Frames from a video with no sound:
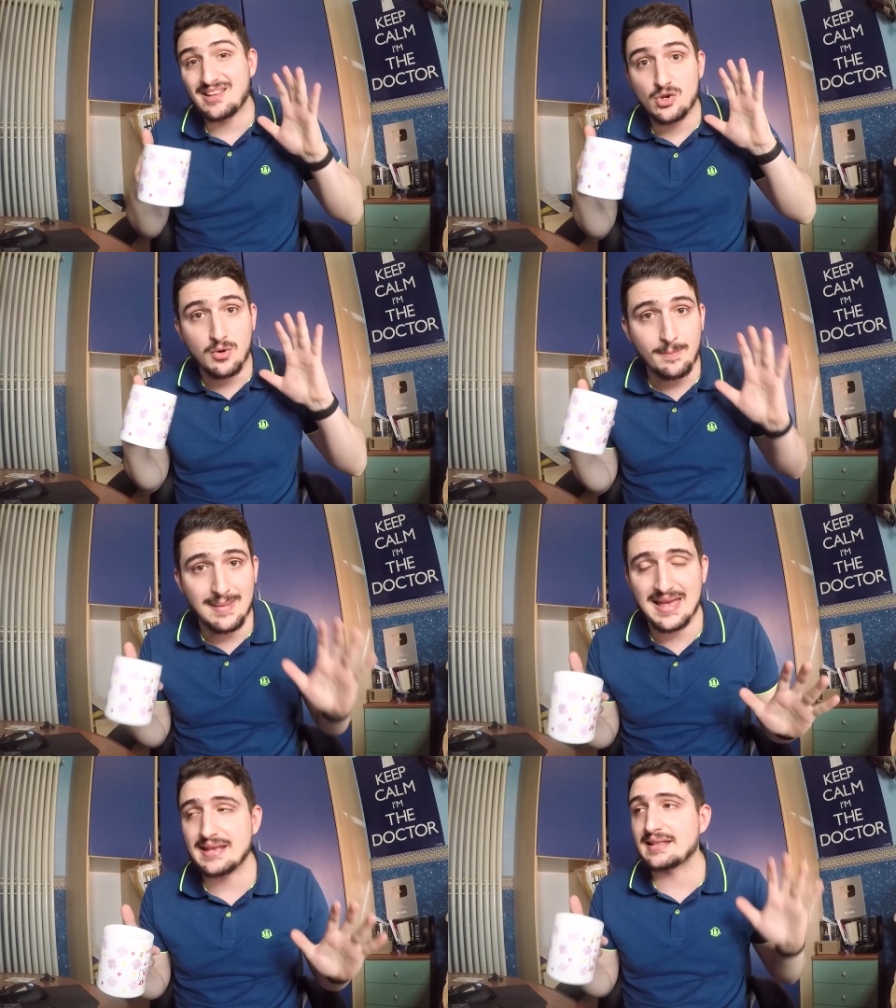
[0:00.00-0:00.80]
non
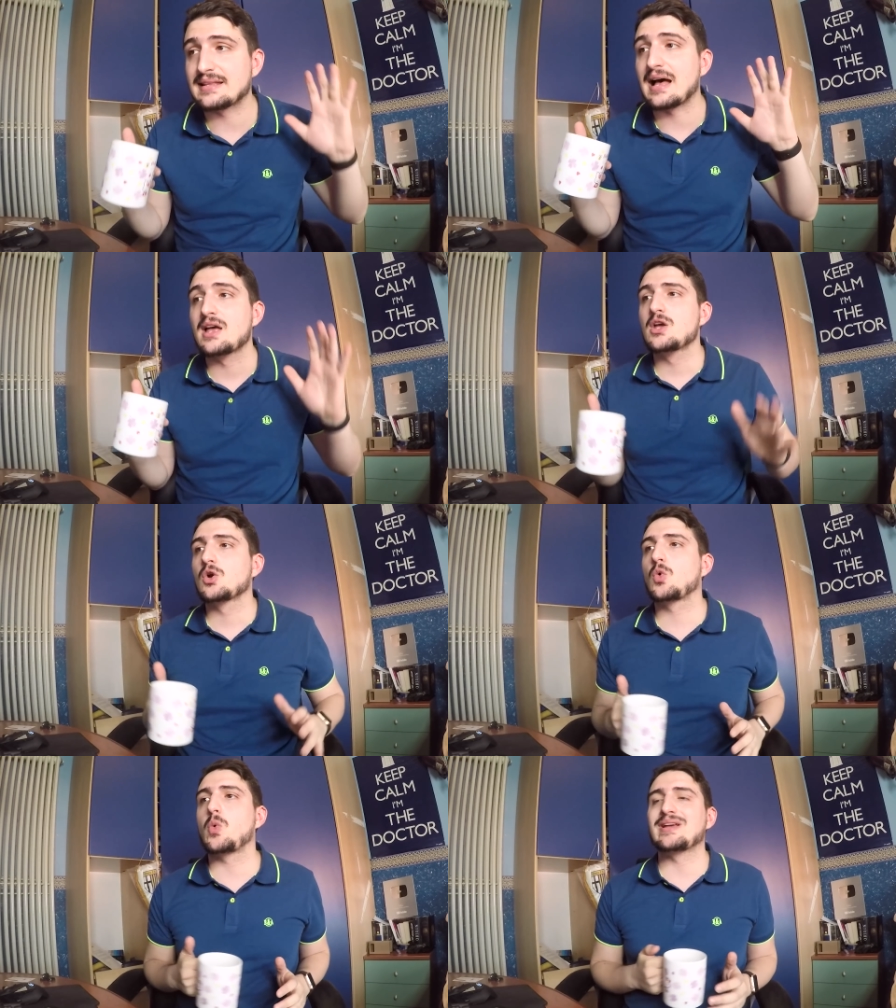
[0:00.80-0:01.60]
merita
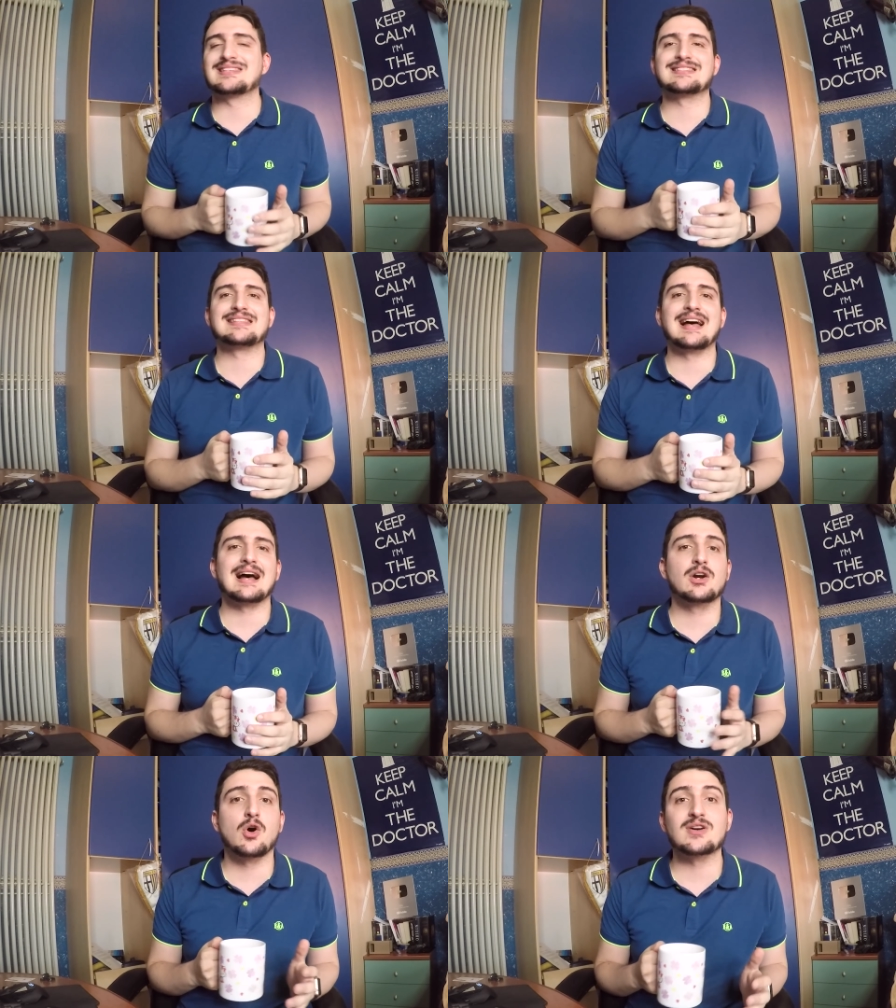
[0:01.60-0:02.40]

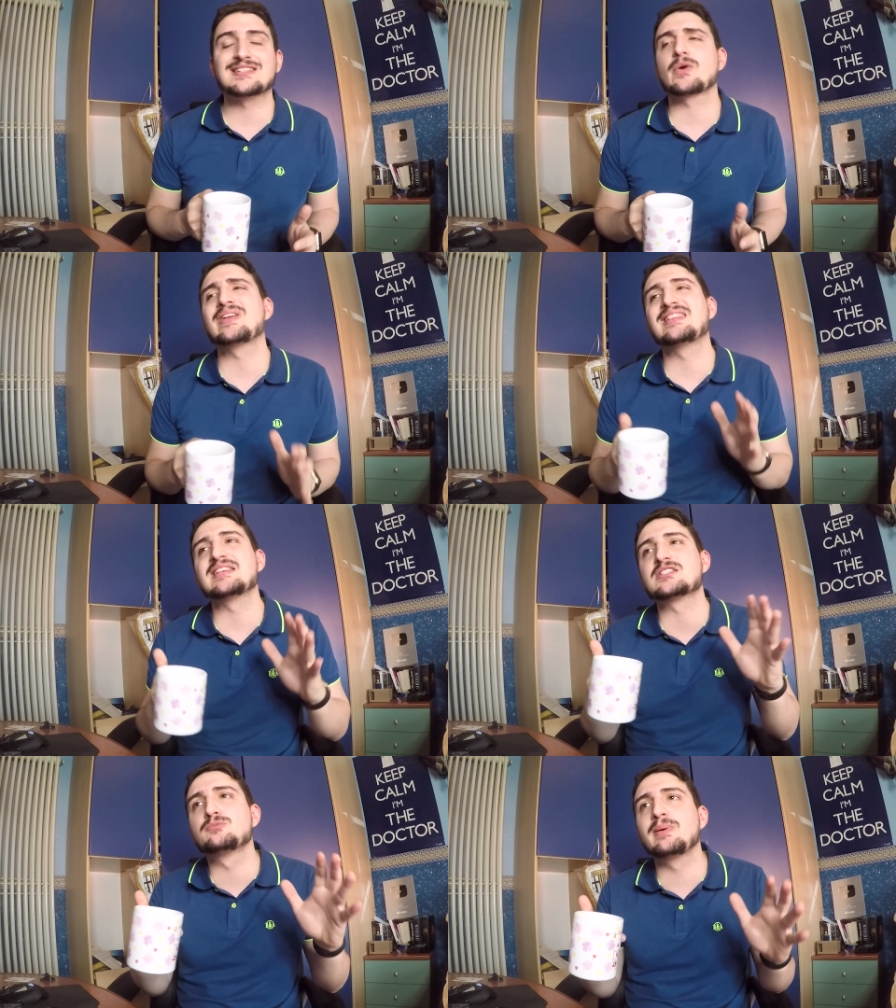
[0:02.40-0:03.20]
questa cosa,
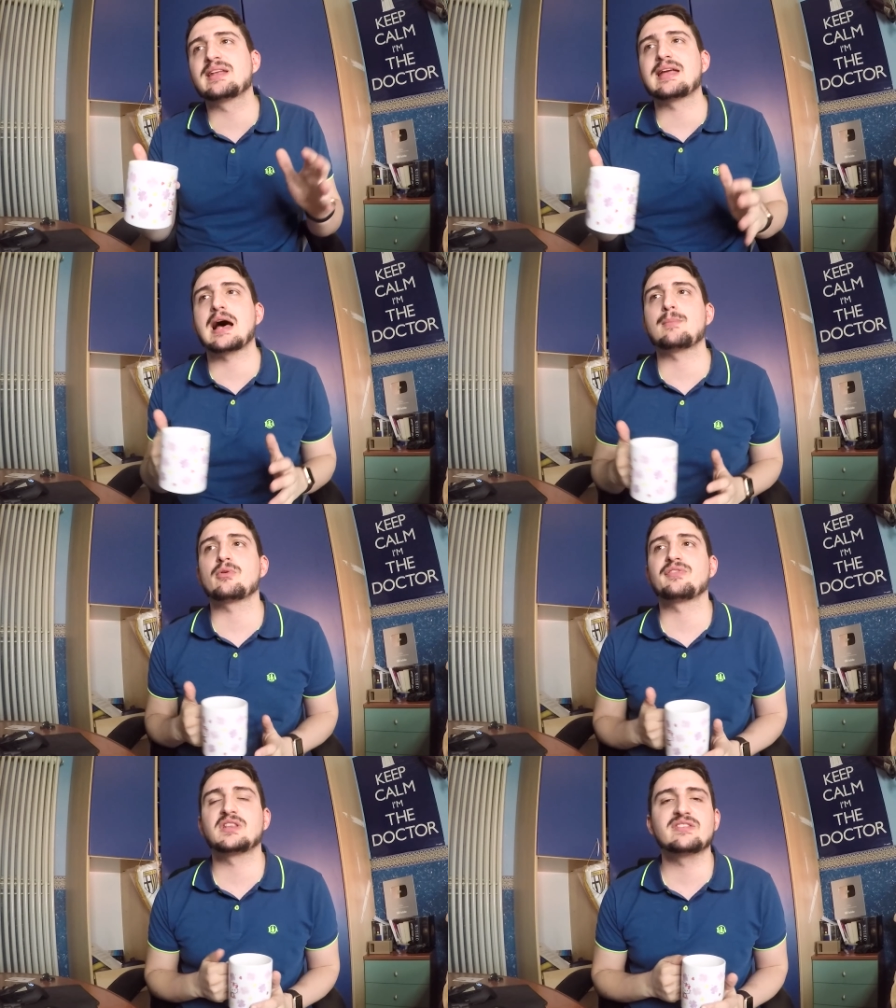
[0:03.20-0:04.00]
quindi speriamo
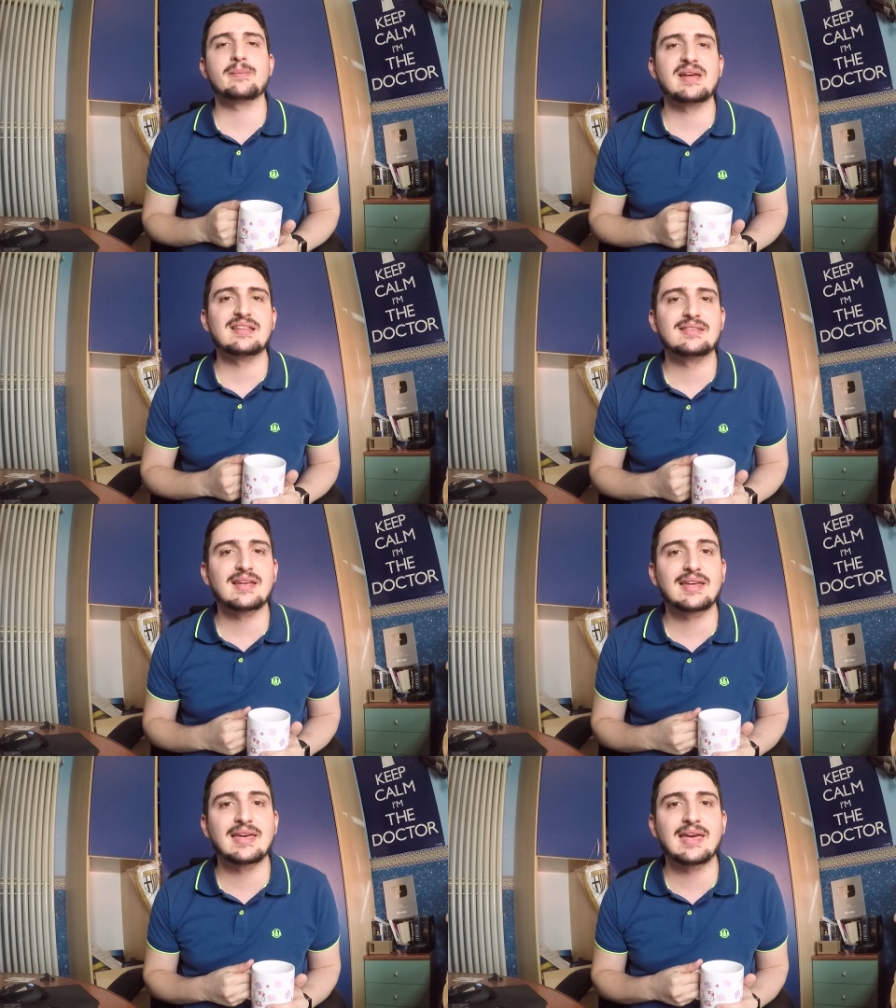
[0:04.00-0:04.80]

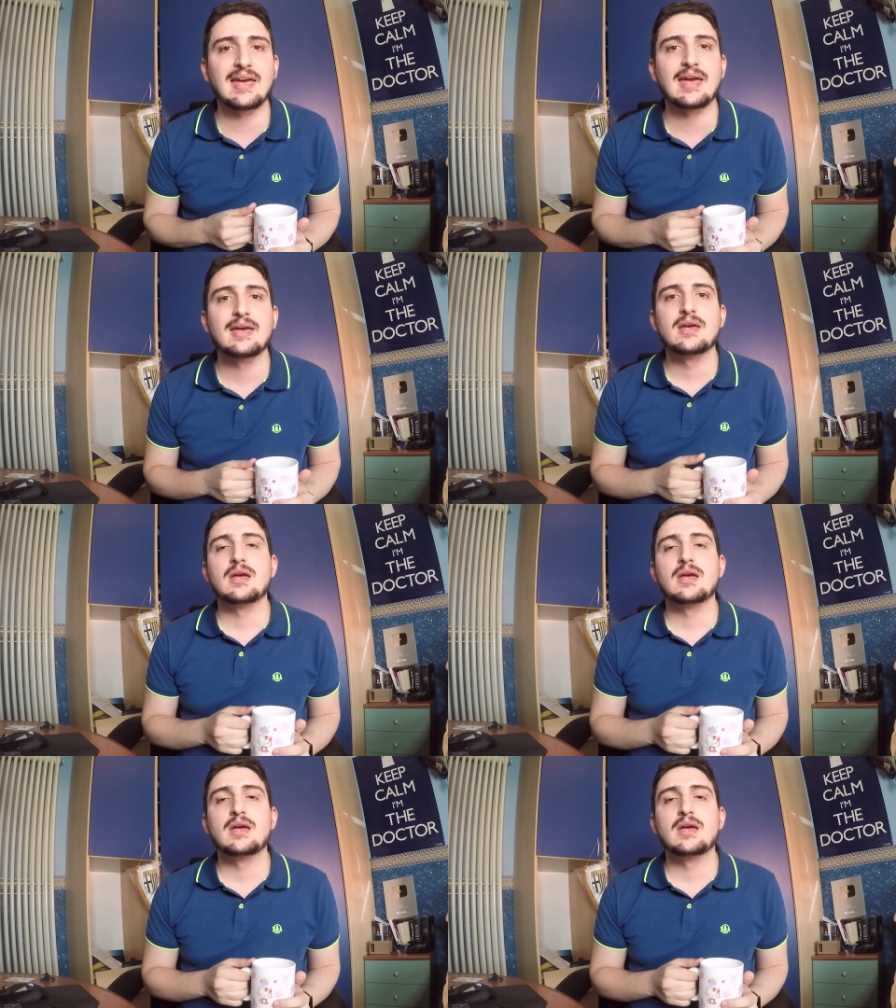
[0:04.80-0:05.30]
effettivamente che